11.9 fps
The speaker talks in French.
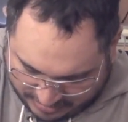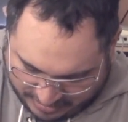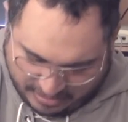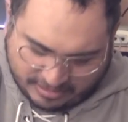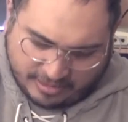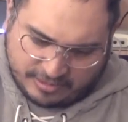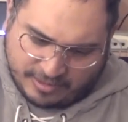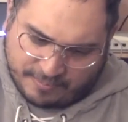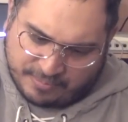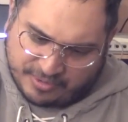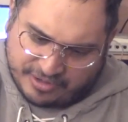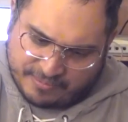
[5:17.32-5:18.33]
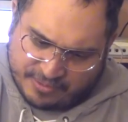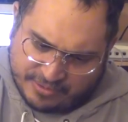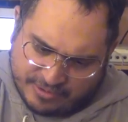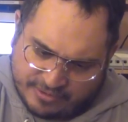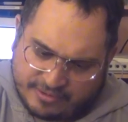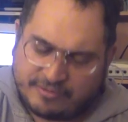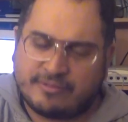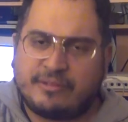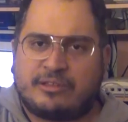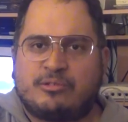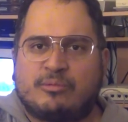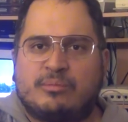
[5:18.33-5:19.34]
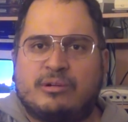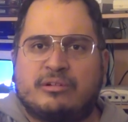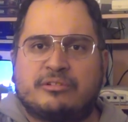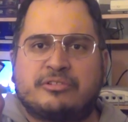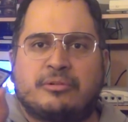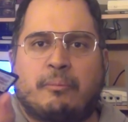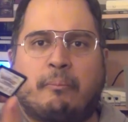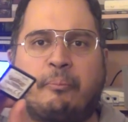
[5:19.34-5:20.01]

ah, il y, a un Pokémon euh, version blanche.